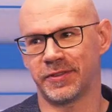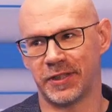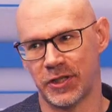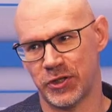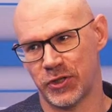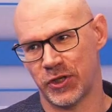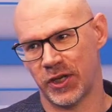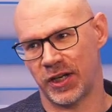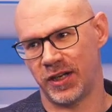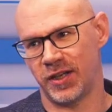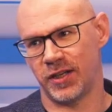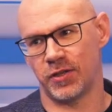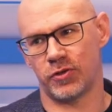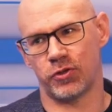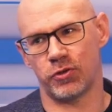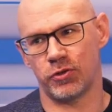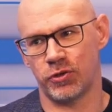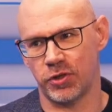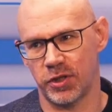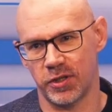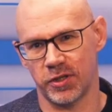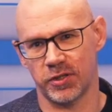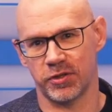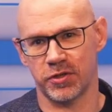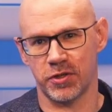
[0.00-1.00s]
в начале
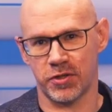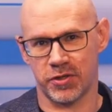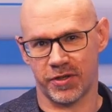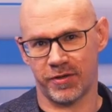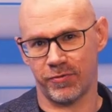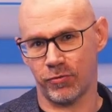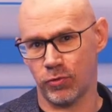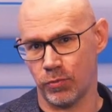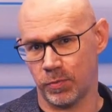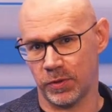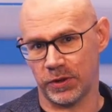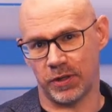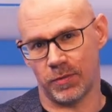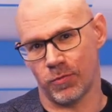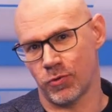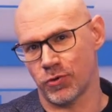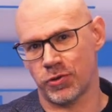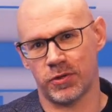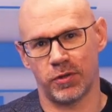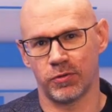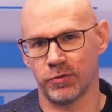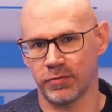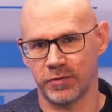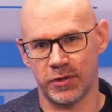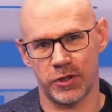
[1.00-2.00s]
ощущение дежавю, потому
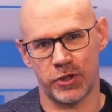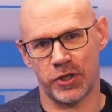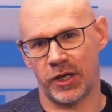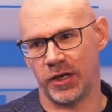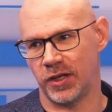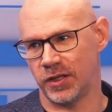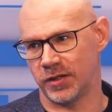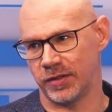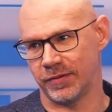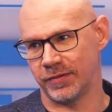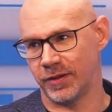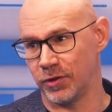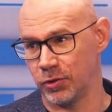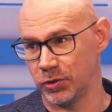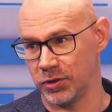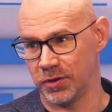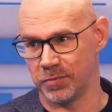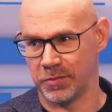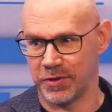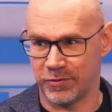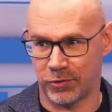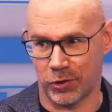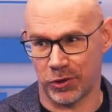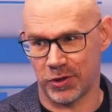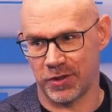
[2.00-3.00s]
что ну, в начале этого
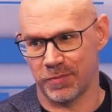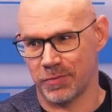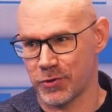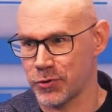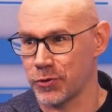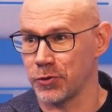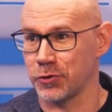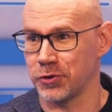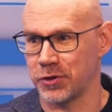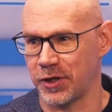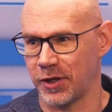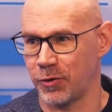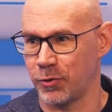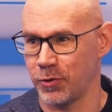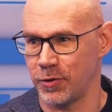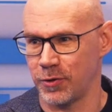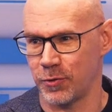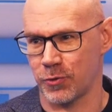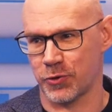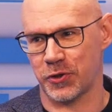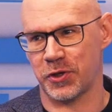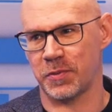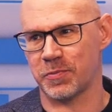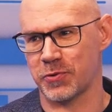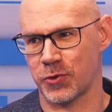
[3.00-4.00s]
года мы вроде бы что-то такое
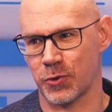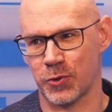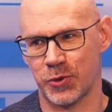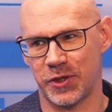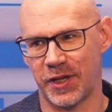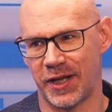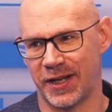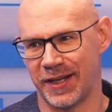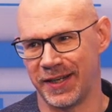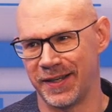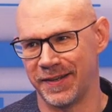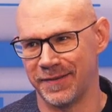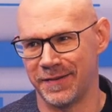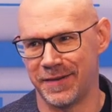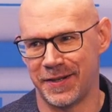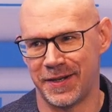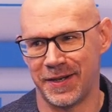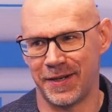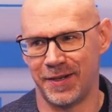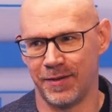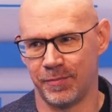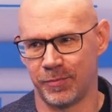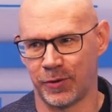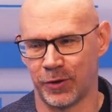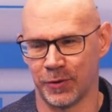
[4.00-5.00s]
уже обсуждали,
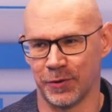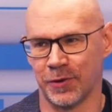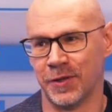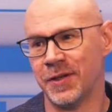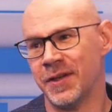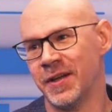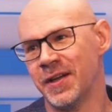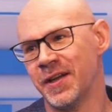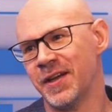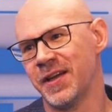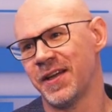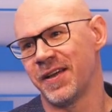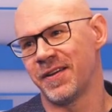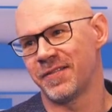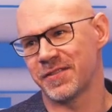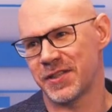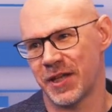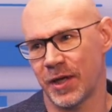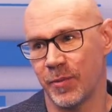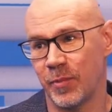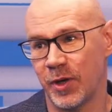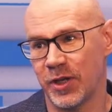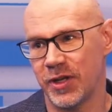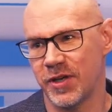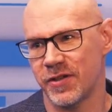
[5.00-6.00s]
говорили про
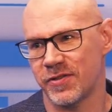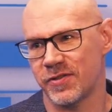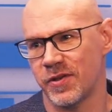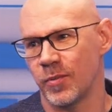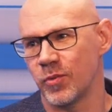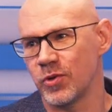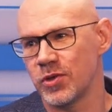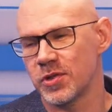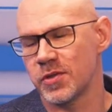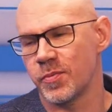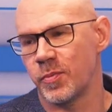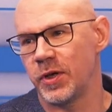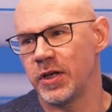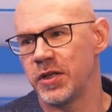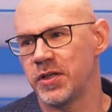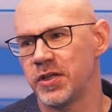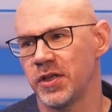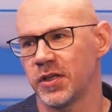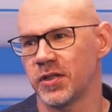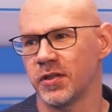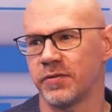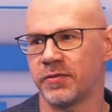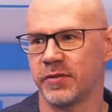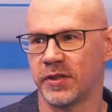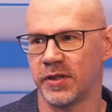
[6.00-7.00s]
взаимодействие
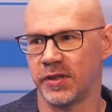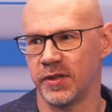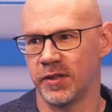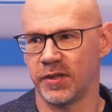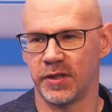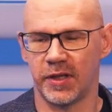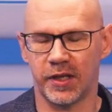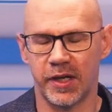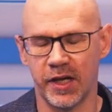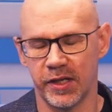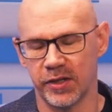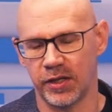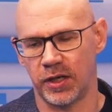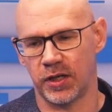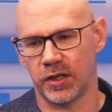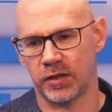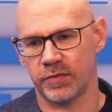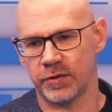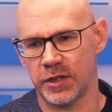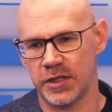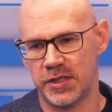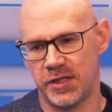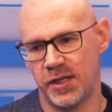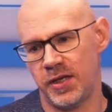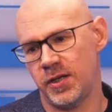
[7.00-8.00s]
муниципалитетов и
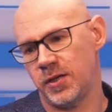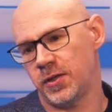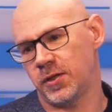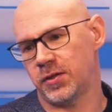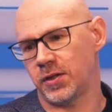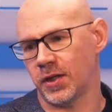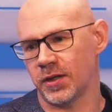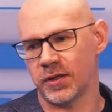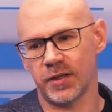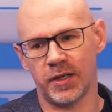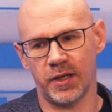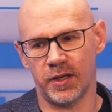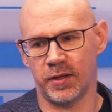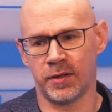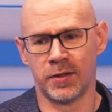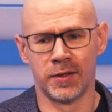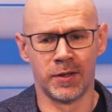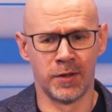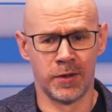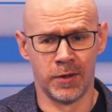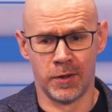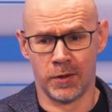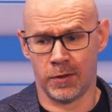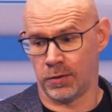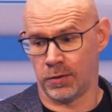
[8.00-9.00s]
региональных властей, и тогда
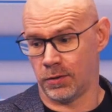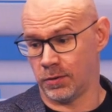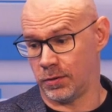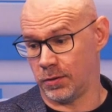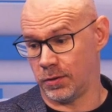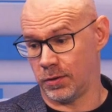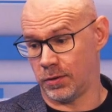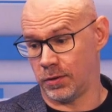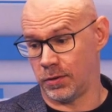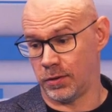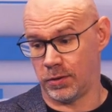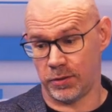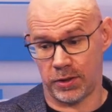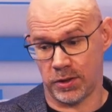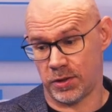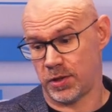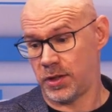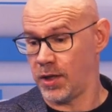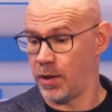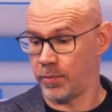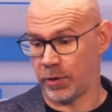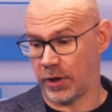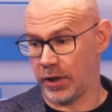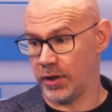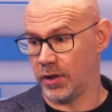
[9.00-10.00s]

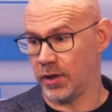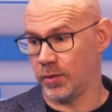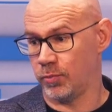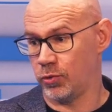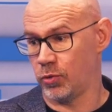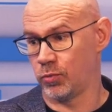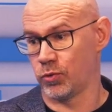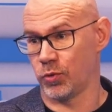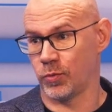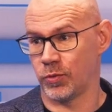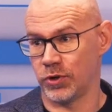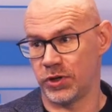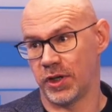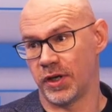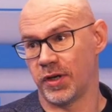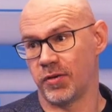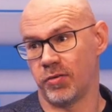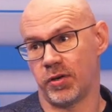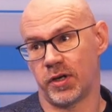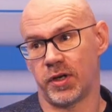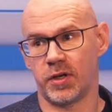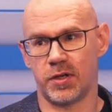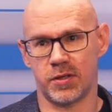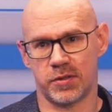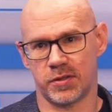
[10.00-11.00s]
если я правильно помню, мы
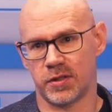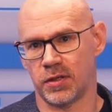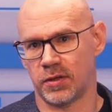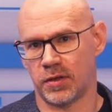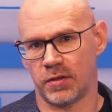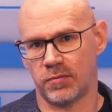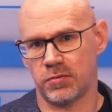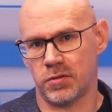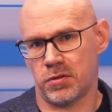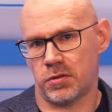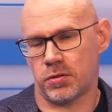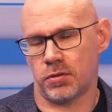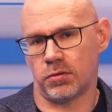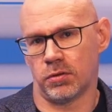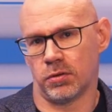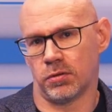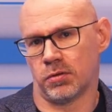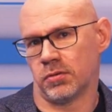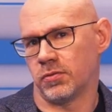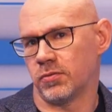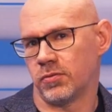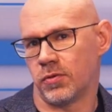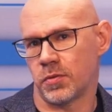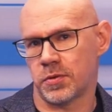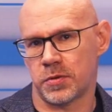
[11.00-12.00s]
договорились до того, что,
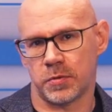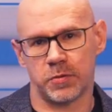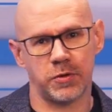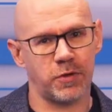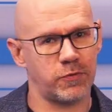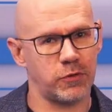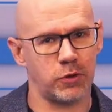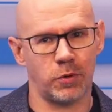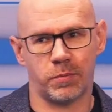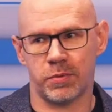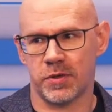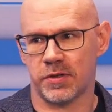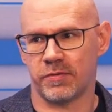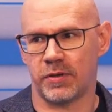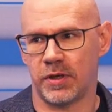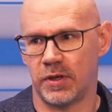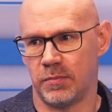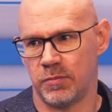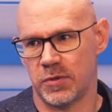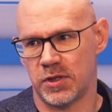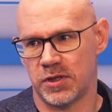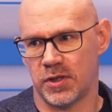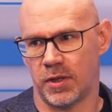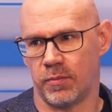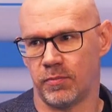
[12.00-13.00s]
ну, в общем-то, все по
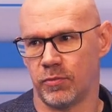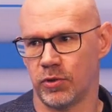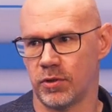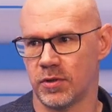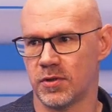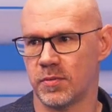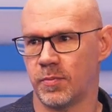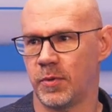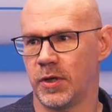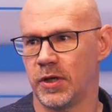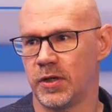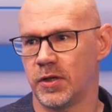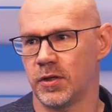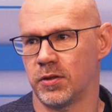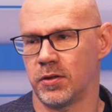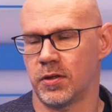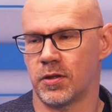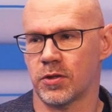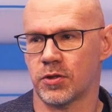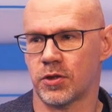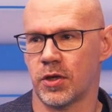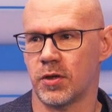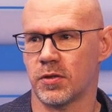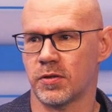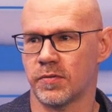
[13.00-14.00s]
своим местам. Муниципалитеты
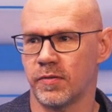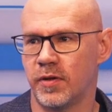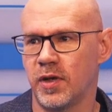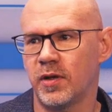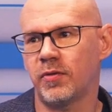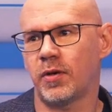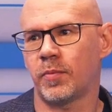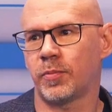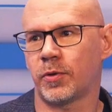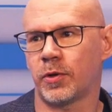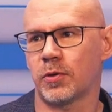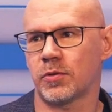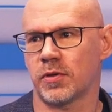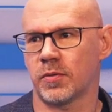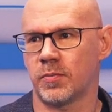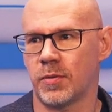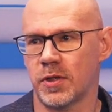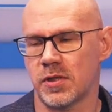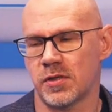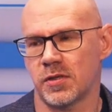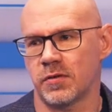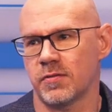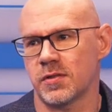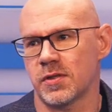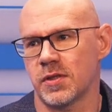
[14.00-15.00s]
решают свои вопросы
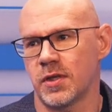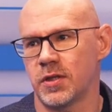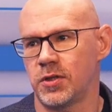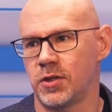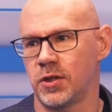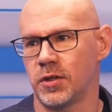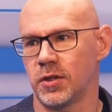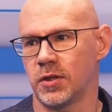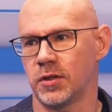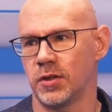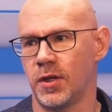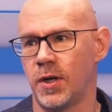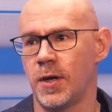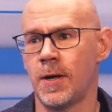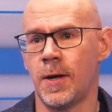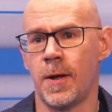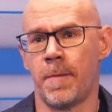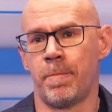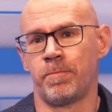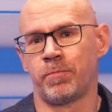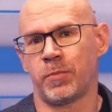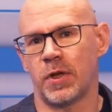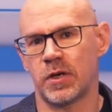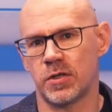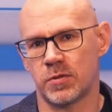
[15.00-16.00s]
местного значения, да.
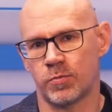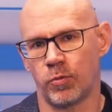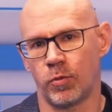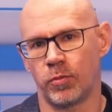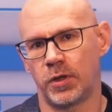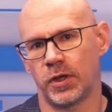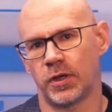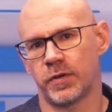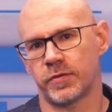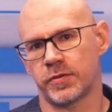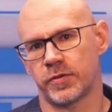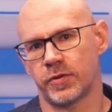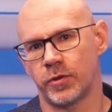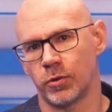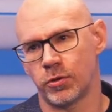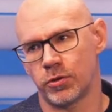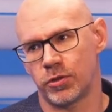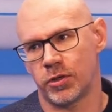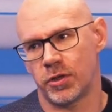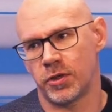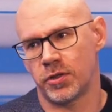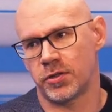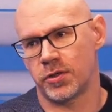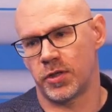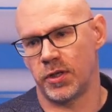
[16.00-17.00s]
Республика, в свою
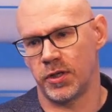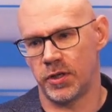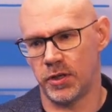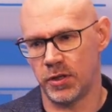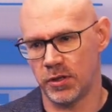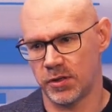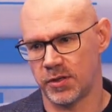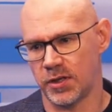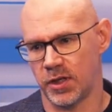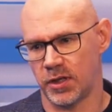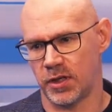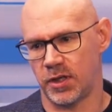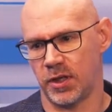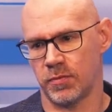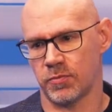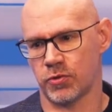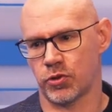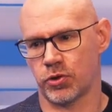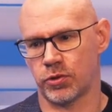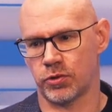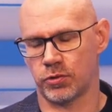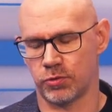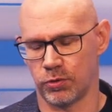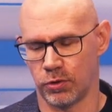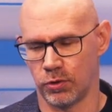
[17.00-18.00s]
очередь, следит за тем,
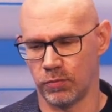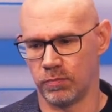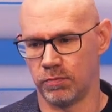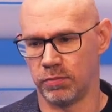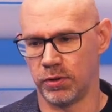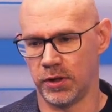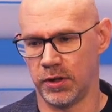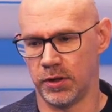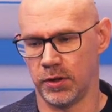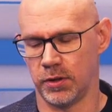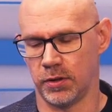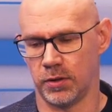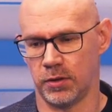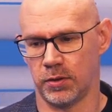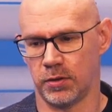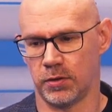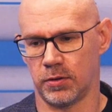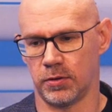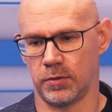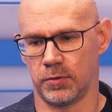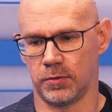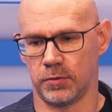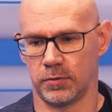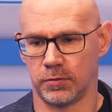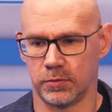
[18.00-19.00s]
чтобы
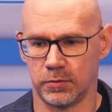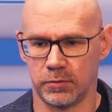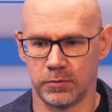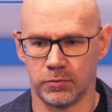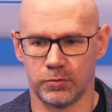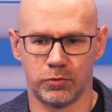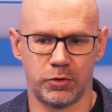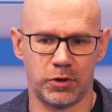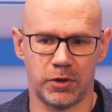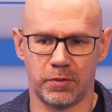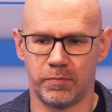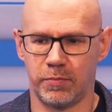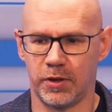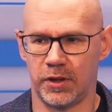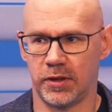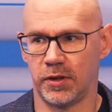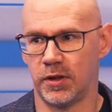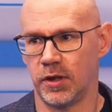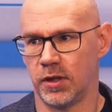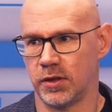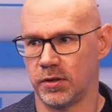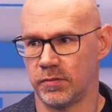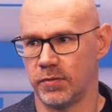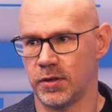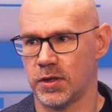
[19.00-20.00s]
у них были
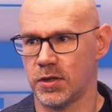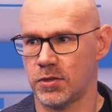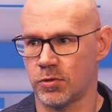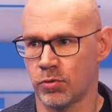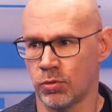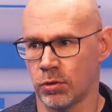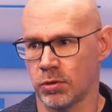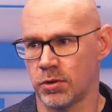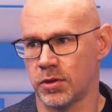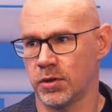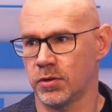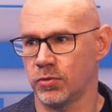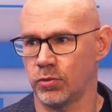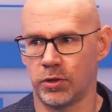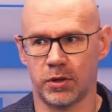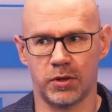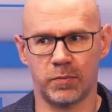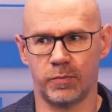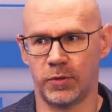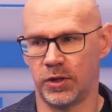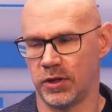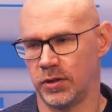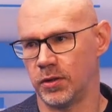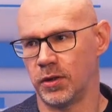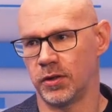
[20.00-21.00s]
для этого ресурсы, у
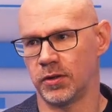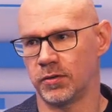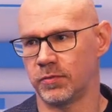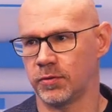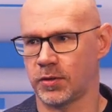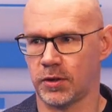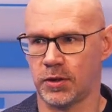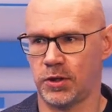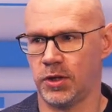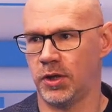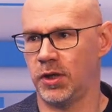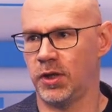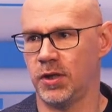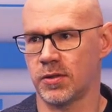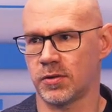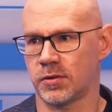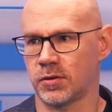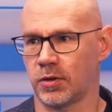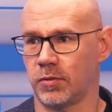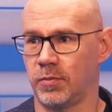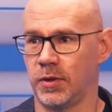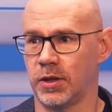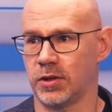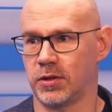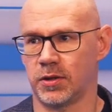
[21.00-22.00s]
них были для этого рычаги,
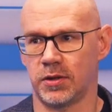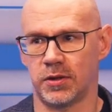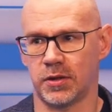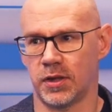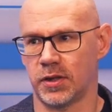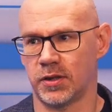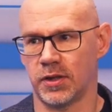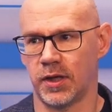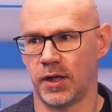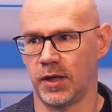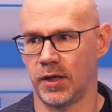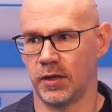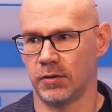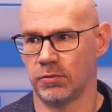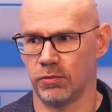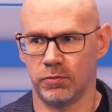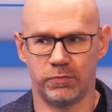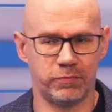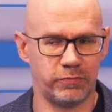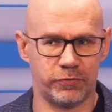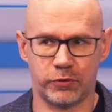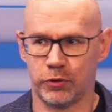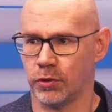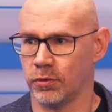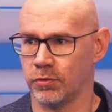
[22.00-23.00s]
инструменты и так далее.
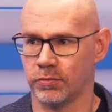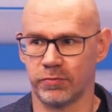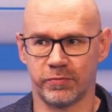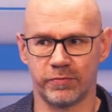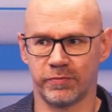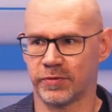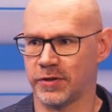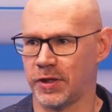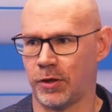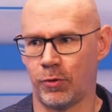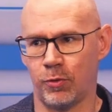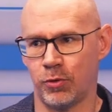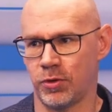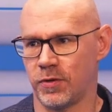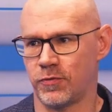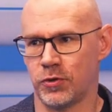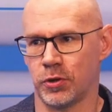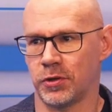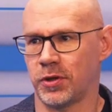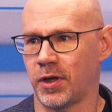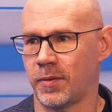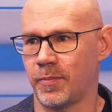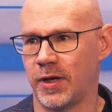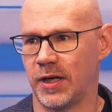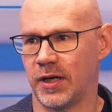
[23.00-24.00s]
Ну, все в законе,
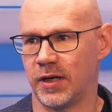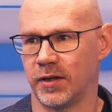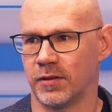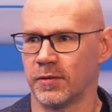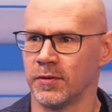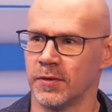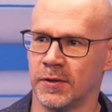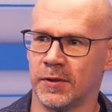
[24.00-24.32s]
все нормально.